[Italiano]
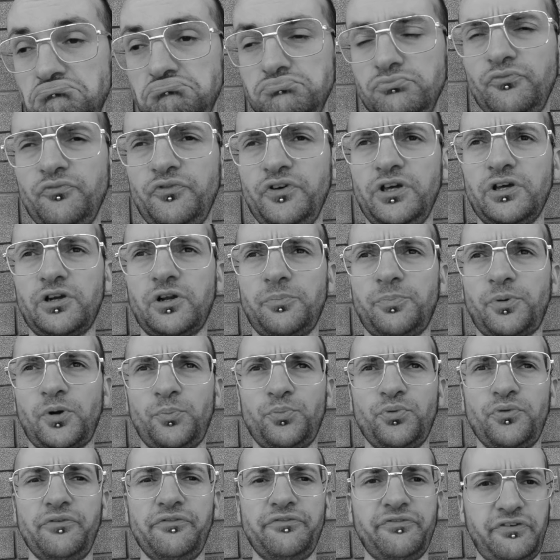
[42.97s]
un vero e
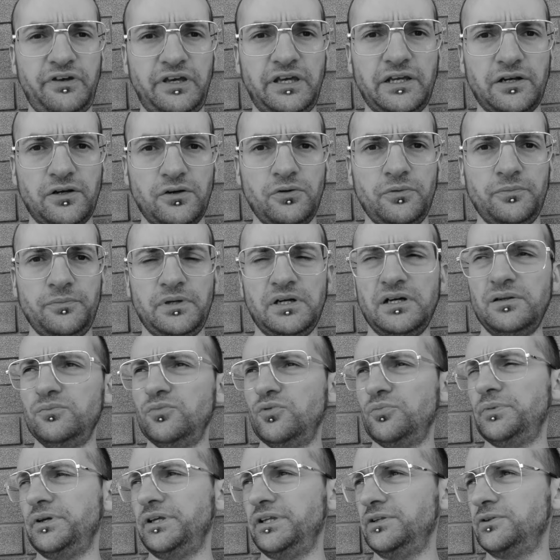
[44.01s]
proprio inferno al
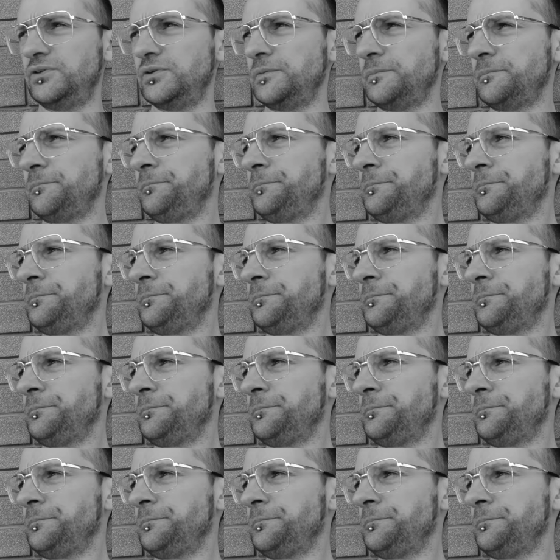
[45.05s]
momento.